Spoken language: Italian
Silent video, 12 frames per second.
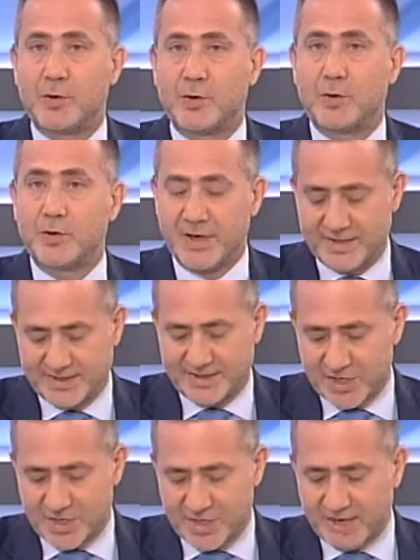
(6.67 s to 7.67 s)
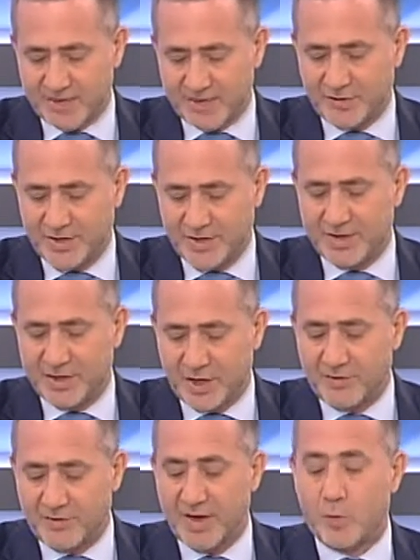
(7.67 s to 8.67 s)
con
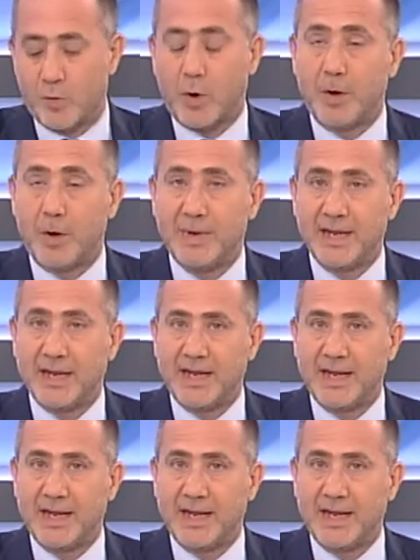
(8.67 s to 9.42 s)
629 uomini